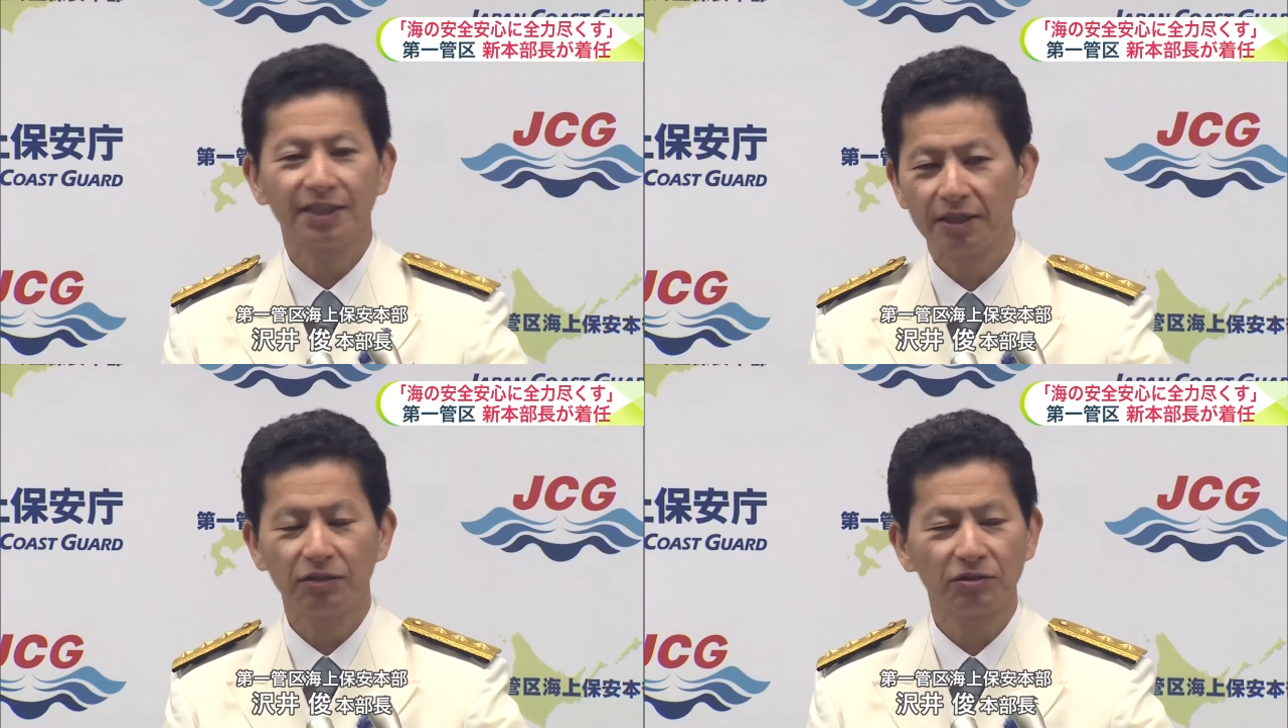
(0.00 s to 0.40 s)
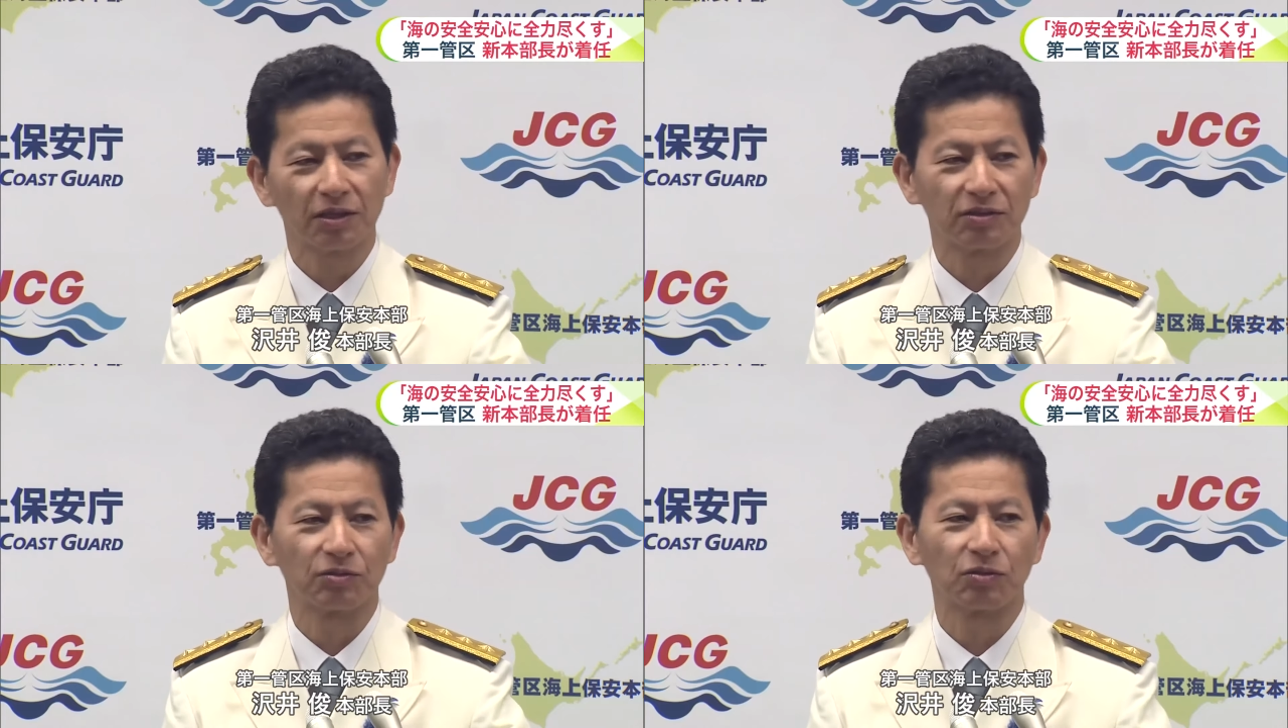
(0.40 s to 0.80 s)
東運
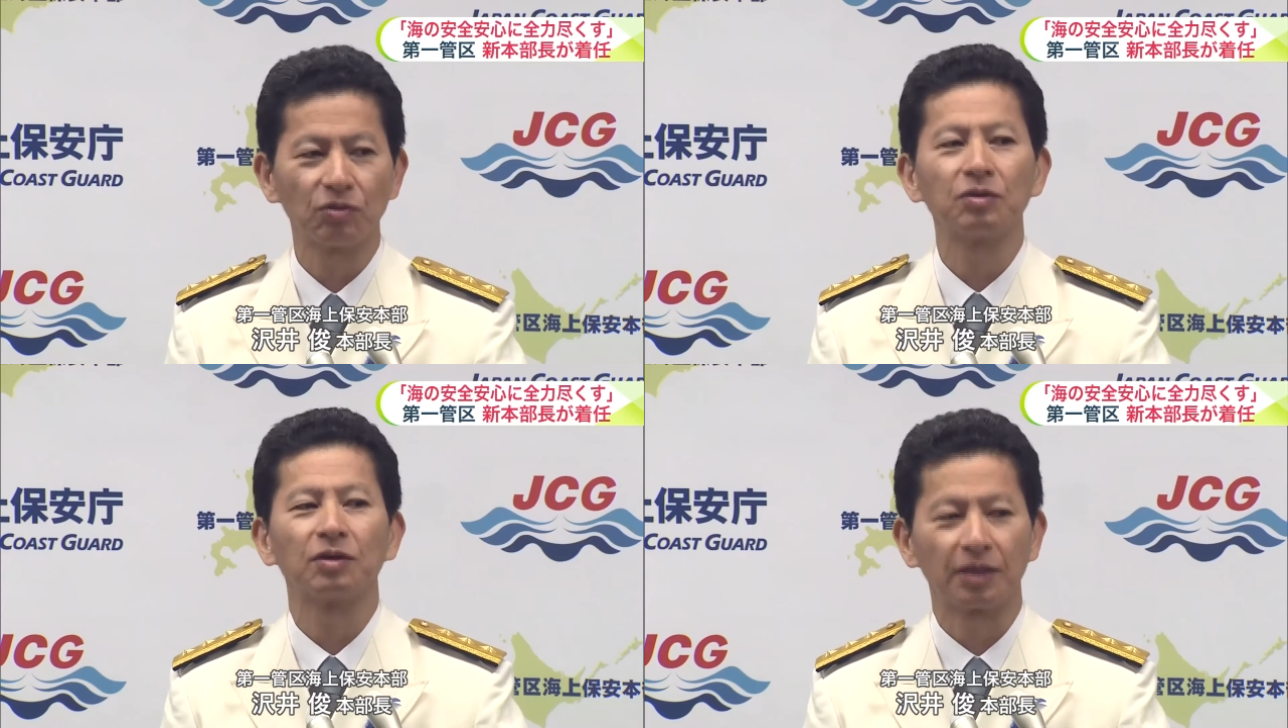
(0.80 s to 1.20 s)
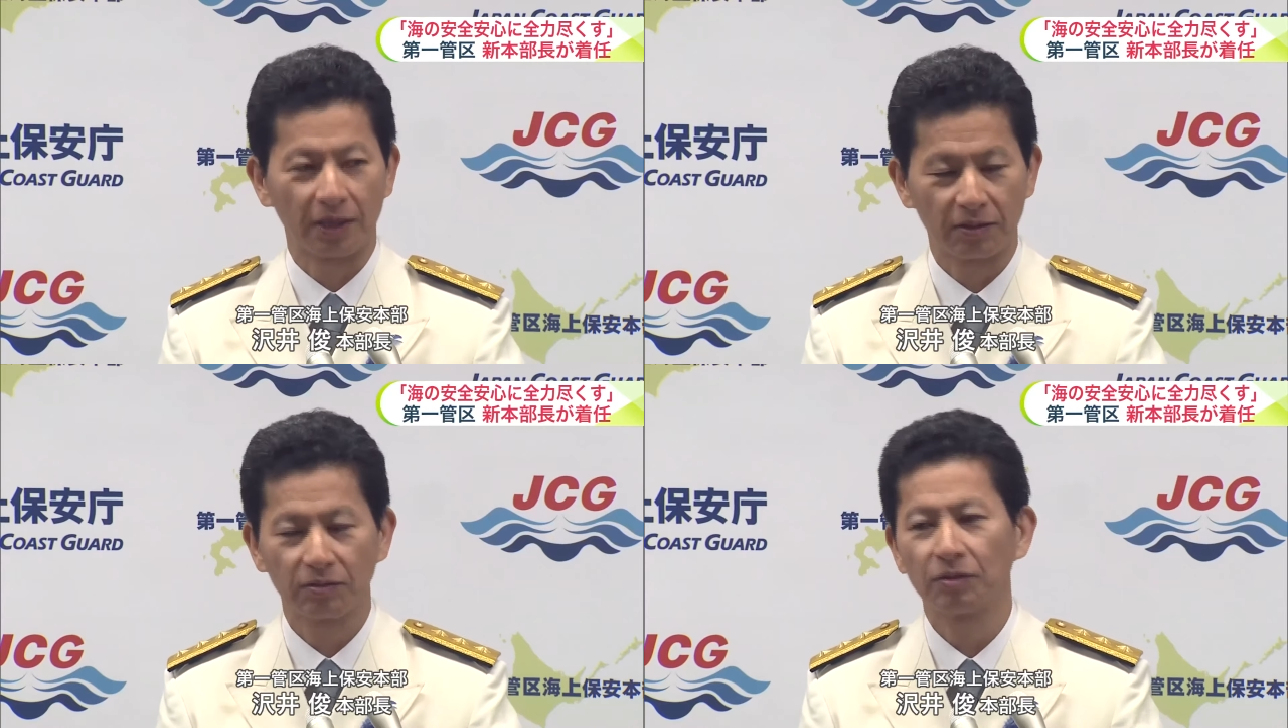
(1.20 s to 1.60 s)
輸局の企
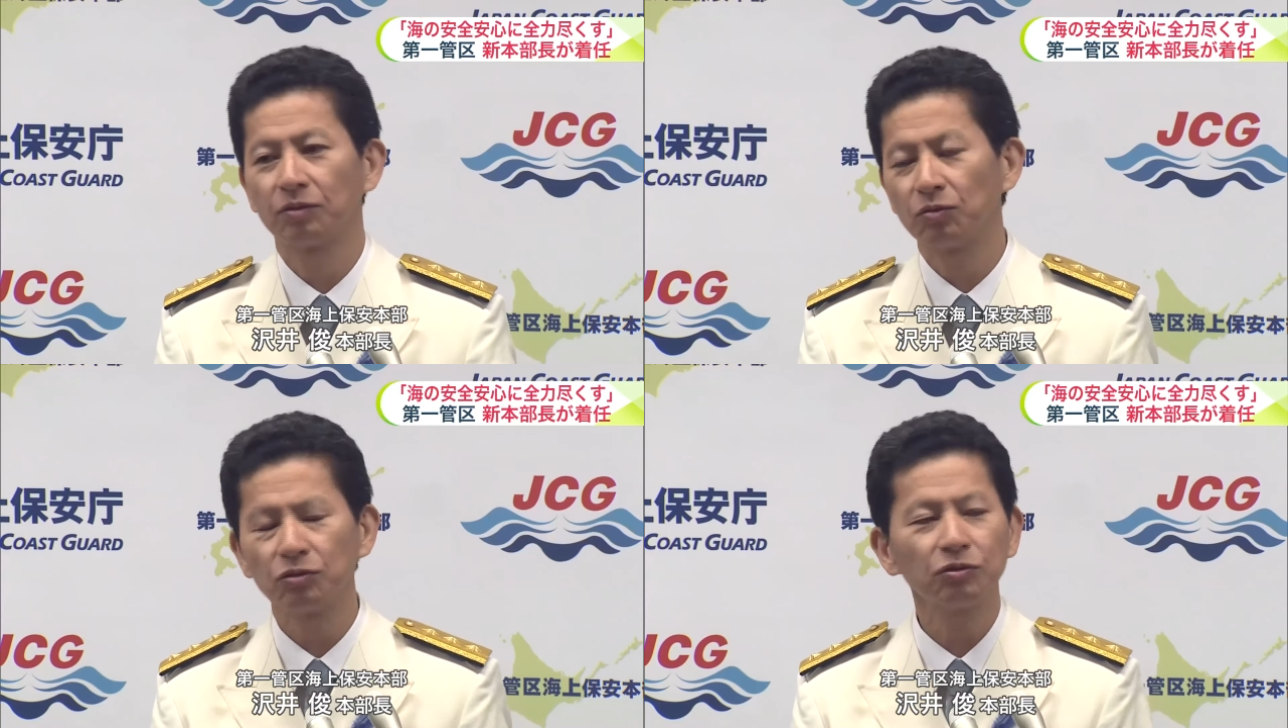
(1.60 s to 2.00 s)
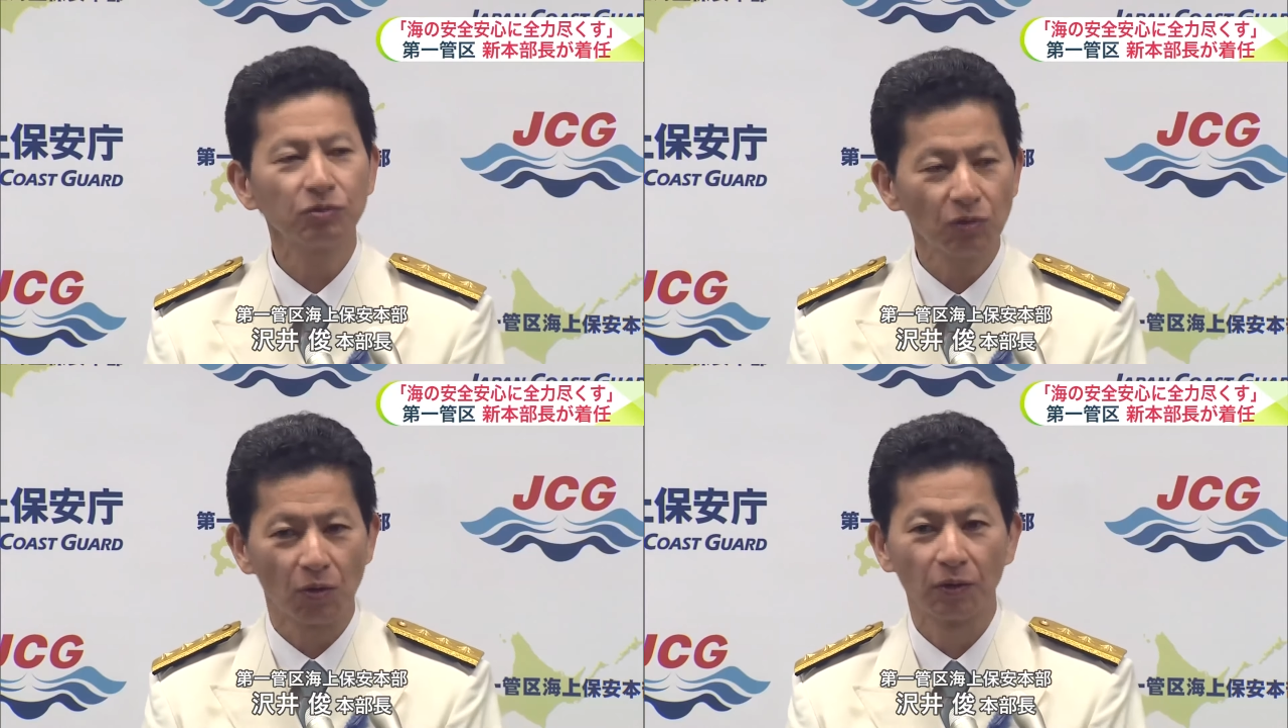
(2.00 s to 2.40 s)
画観光部長
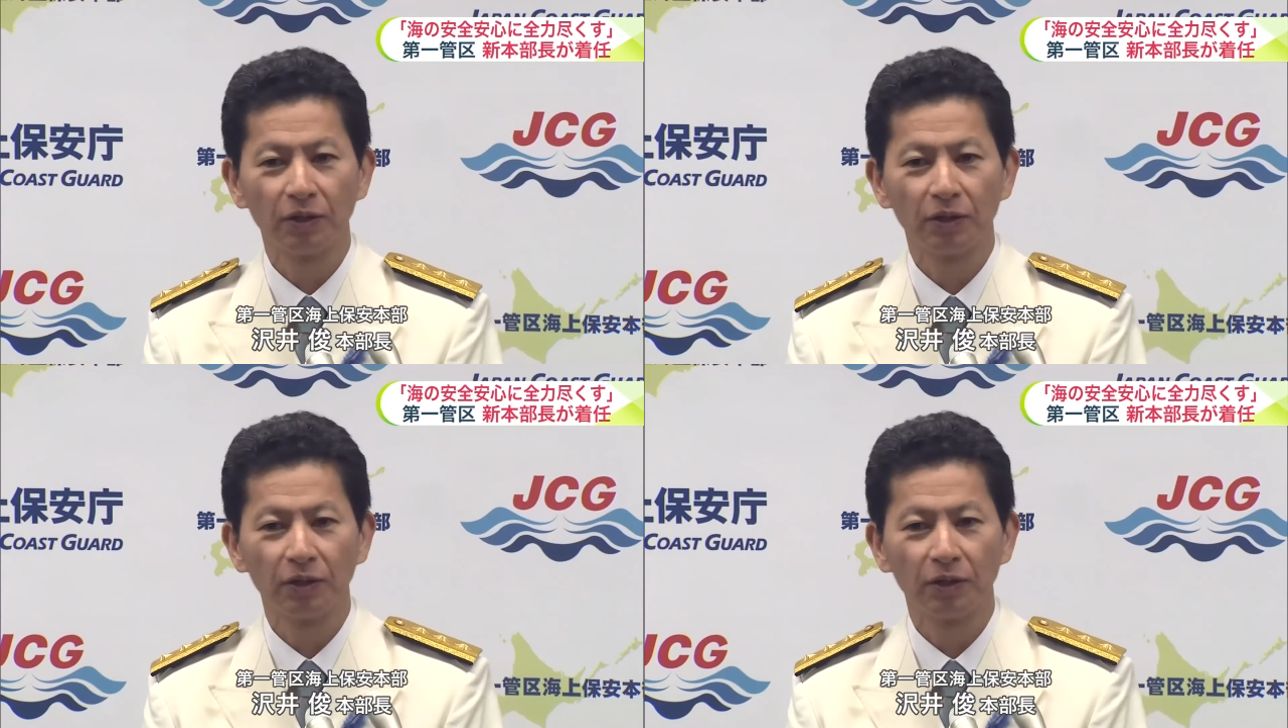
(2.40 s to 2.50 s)
や